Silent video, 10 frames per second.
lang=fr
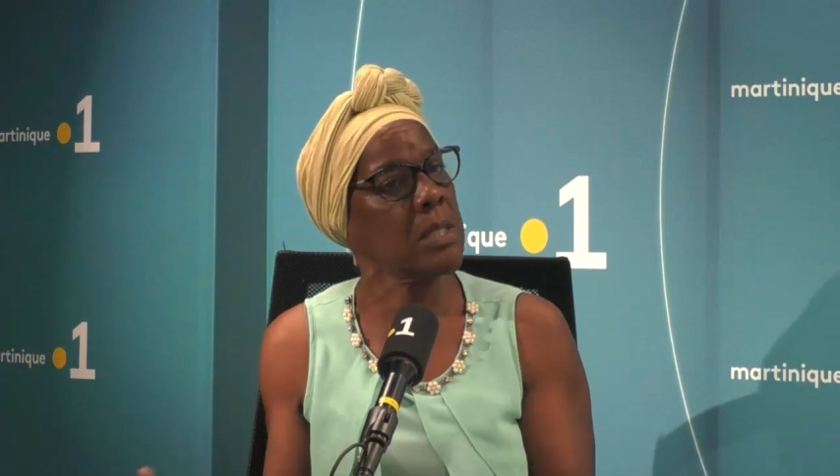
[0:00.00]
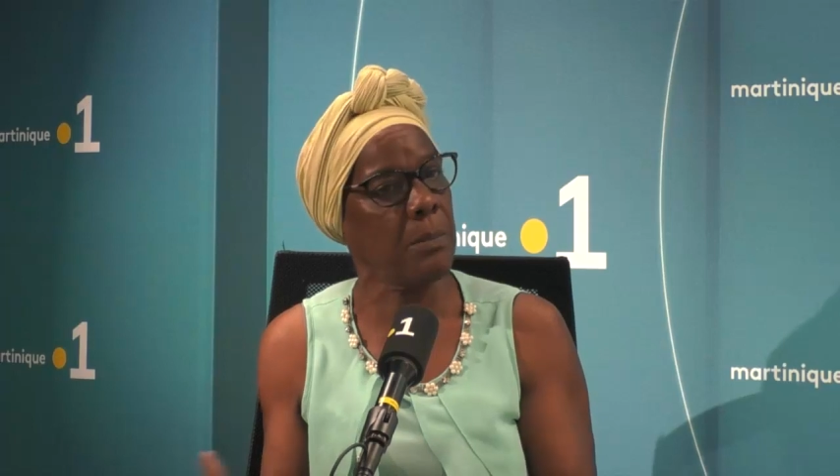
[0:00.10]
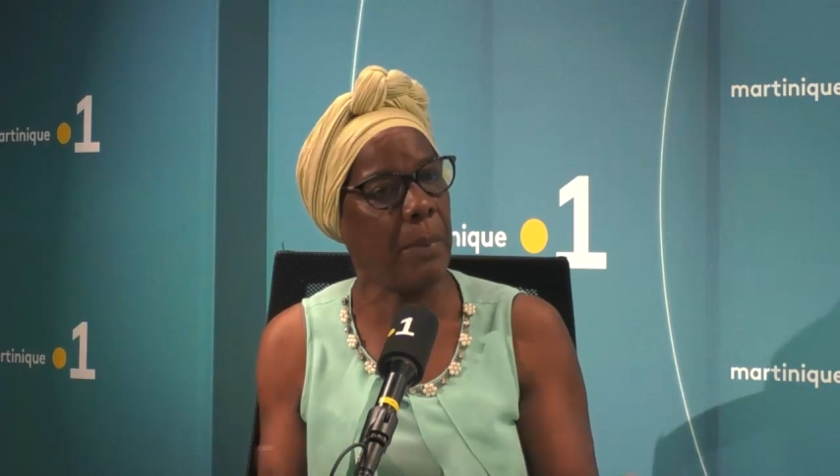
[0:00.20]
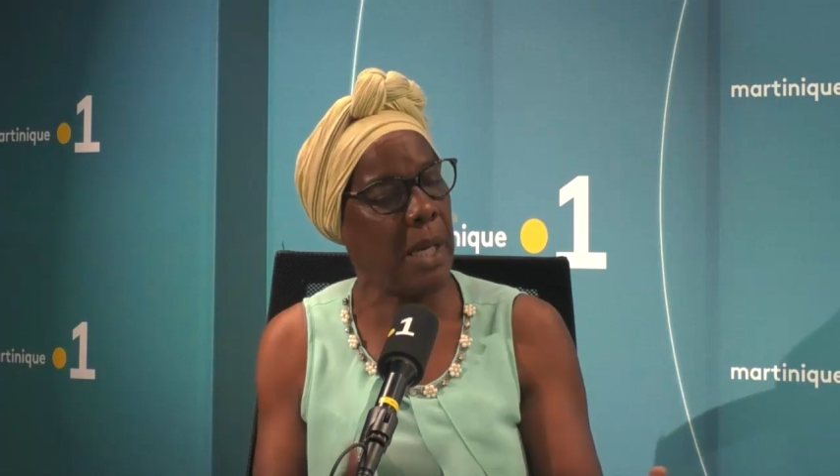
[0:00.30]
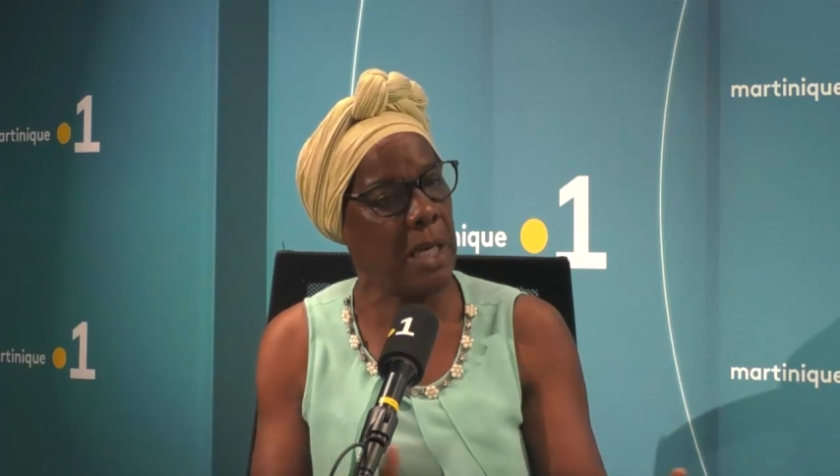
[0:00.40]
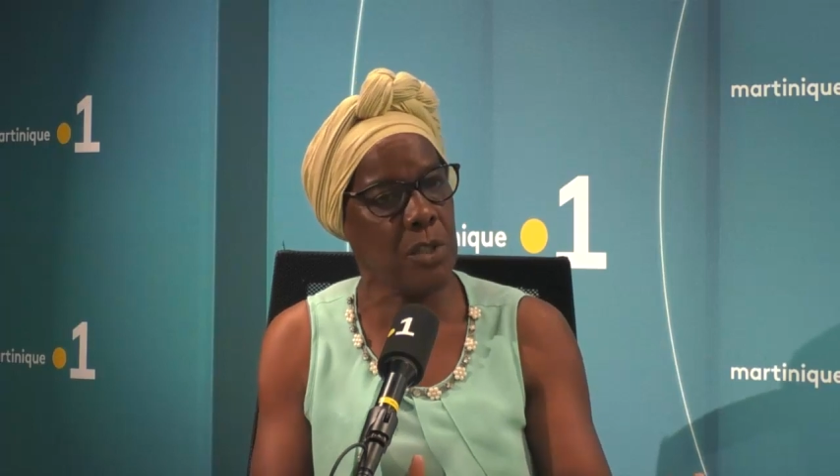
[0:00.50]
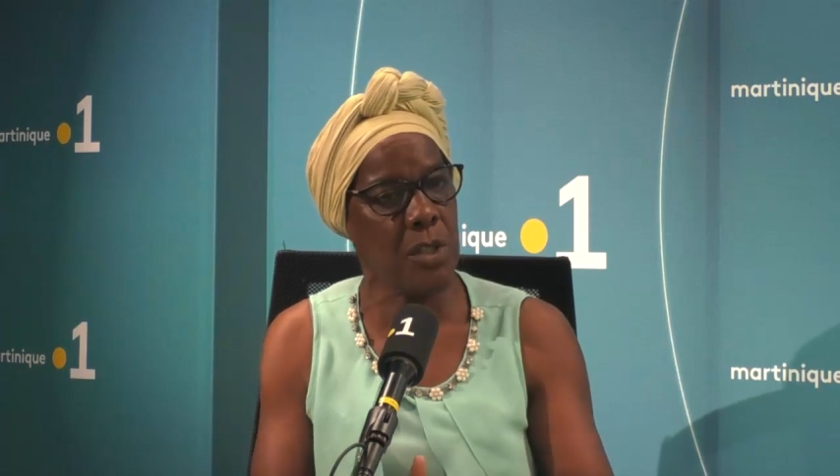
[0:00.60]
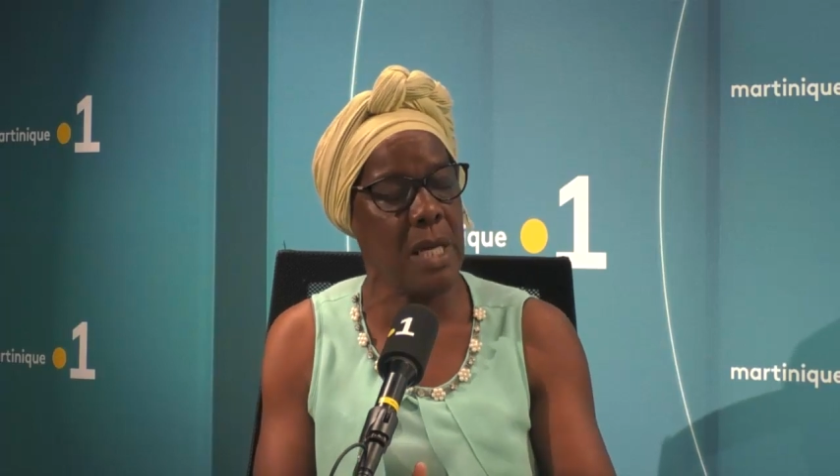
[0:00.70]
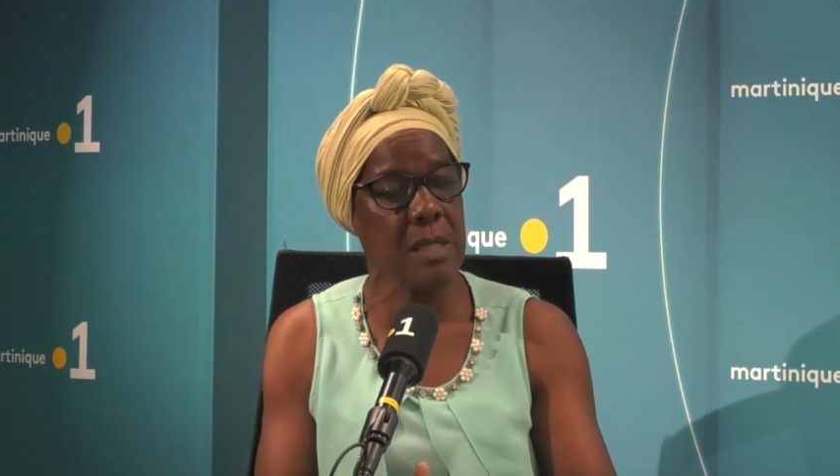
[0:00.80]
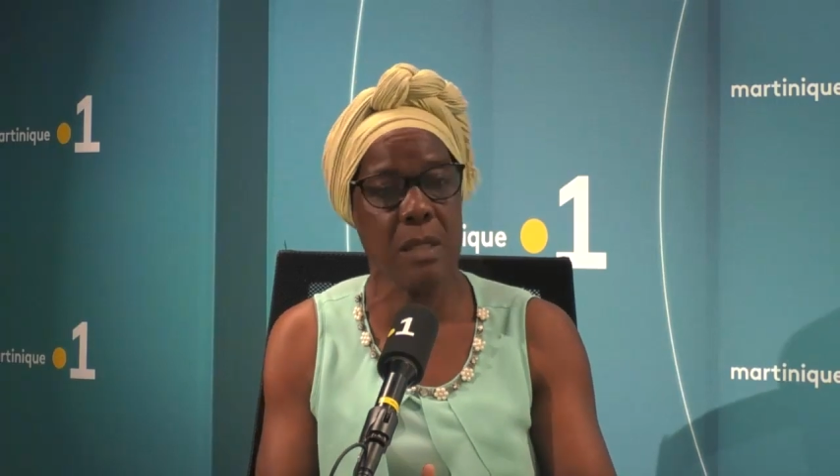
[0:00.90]
n'est pas la
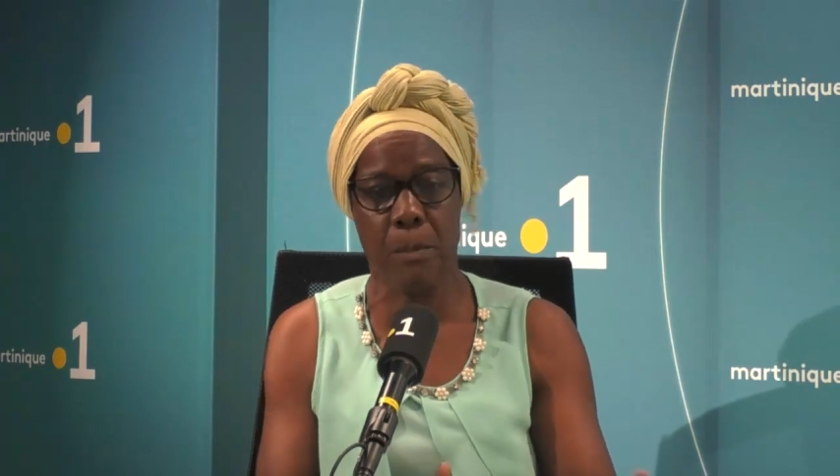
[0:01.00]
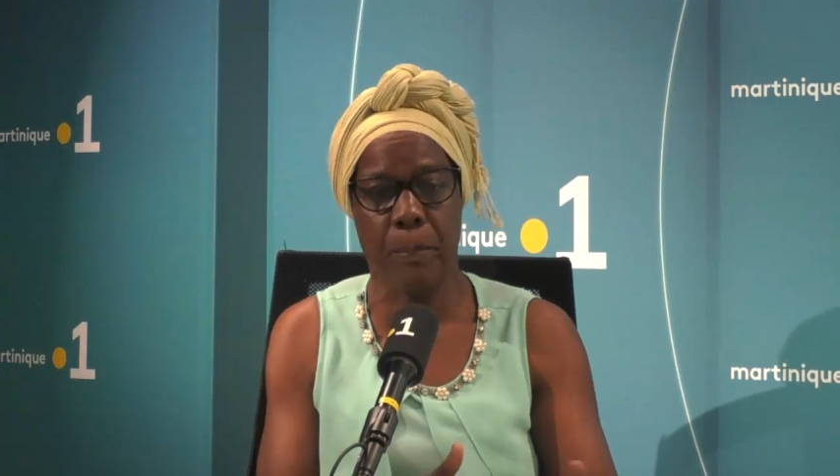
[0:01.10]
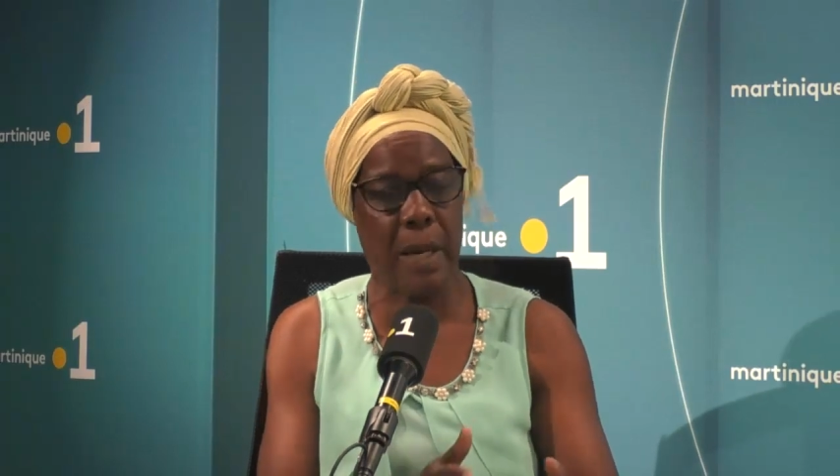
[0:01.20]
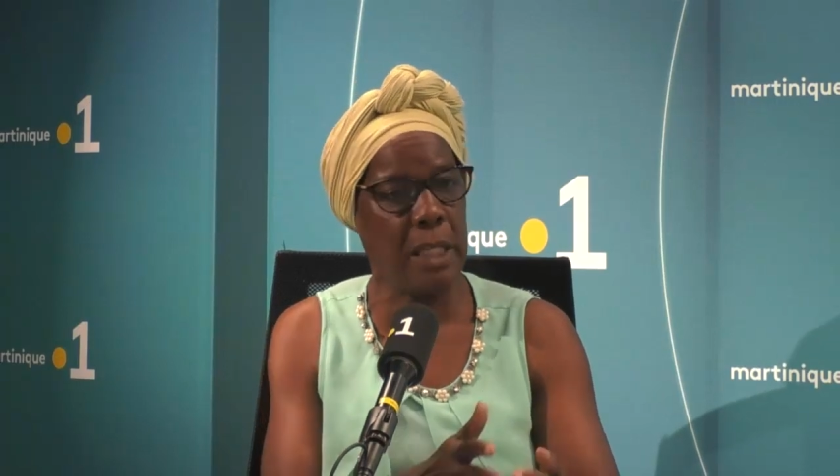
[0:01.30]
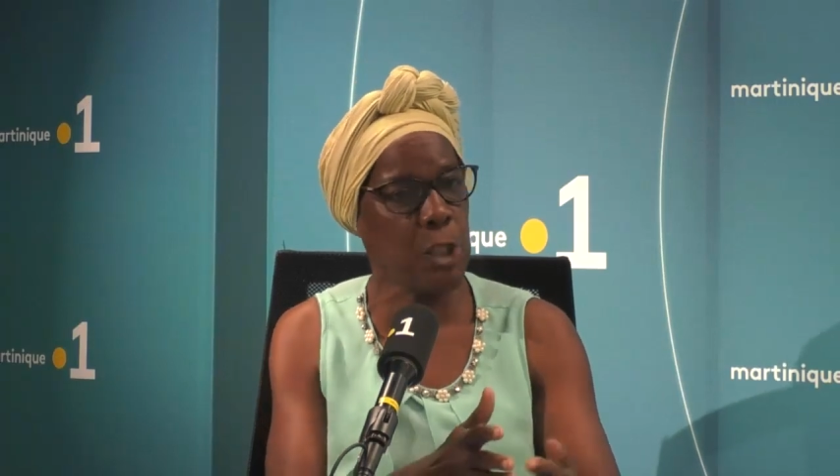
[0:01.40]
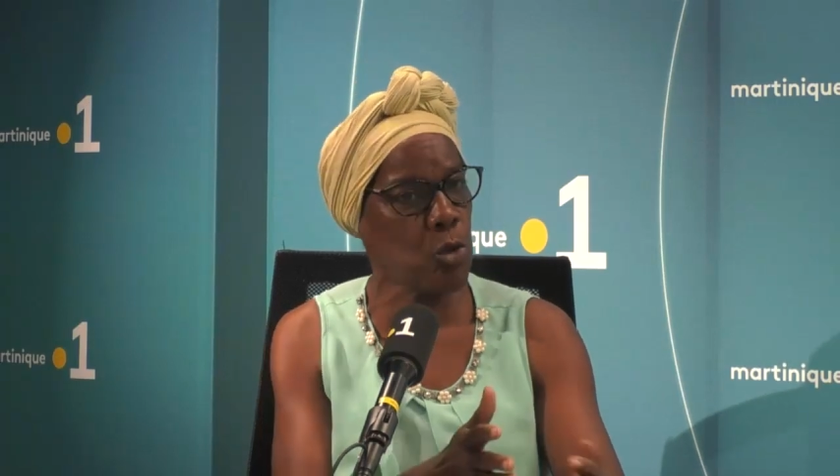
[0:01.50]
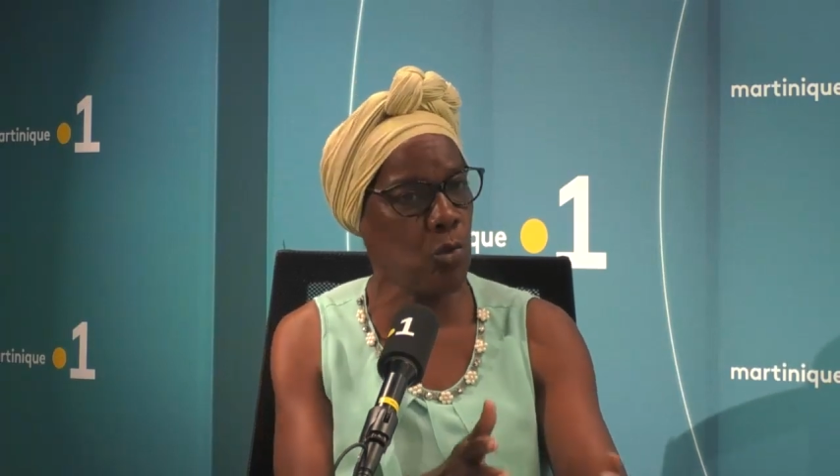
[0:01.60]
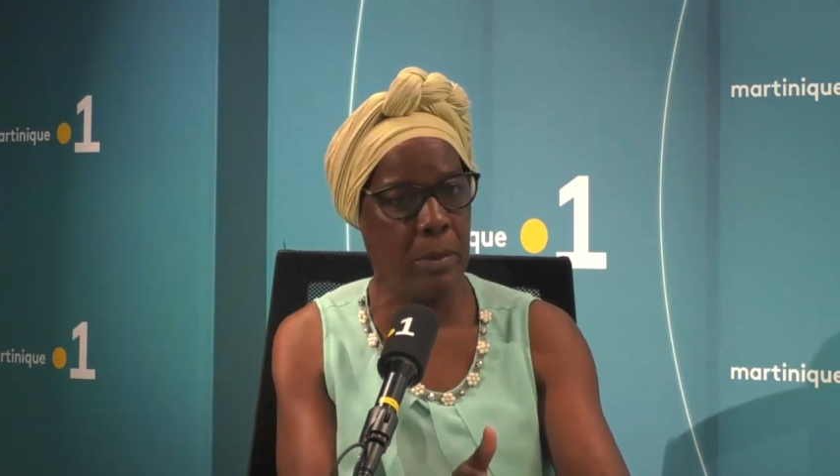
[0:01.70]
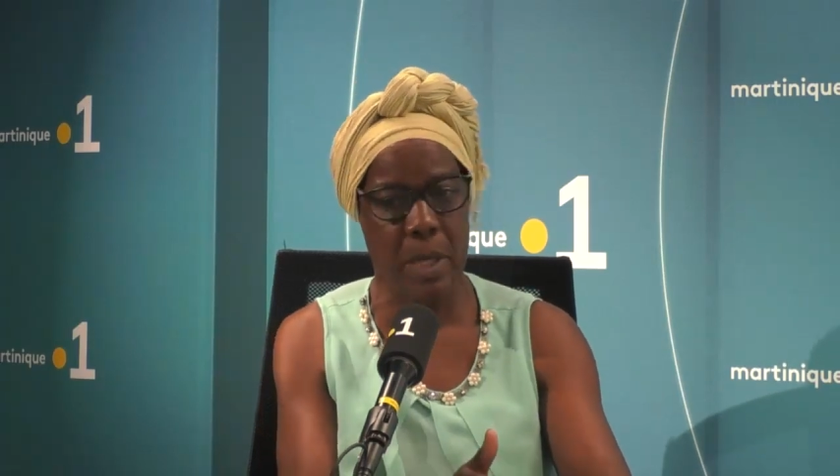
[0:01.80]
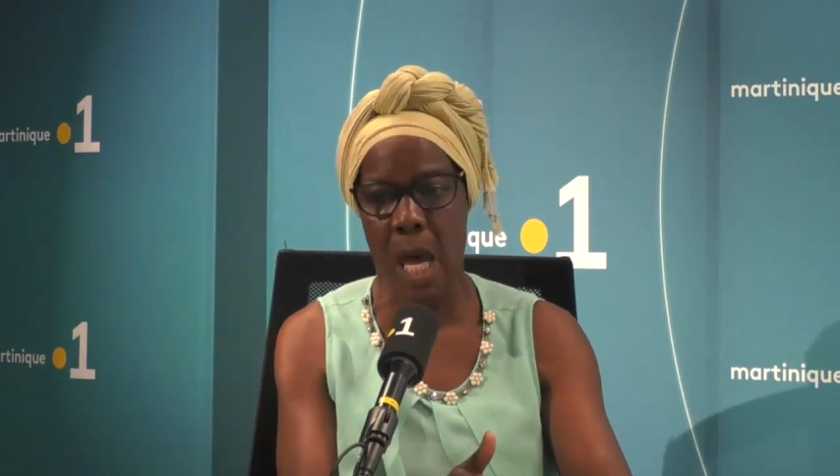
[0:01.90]
jeunesse, ce n'est pas les
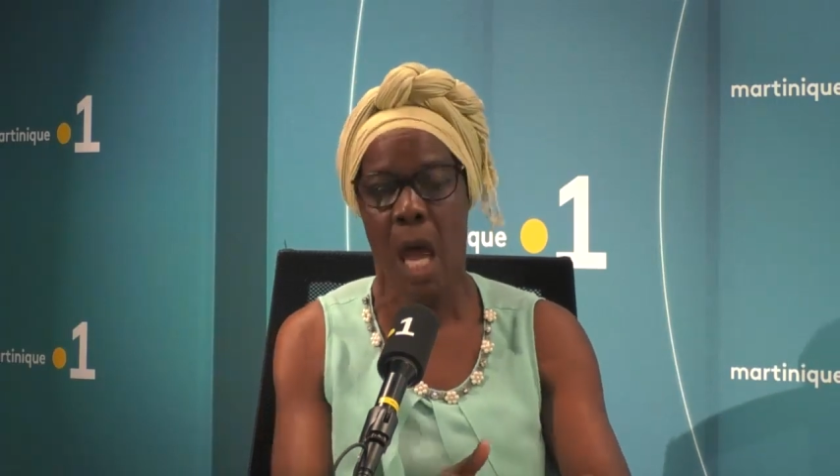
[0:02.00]
chômeurs,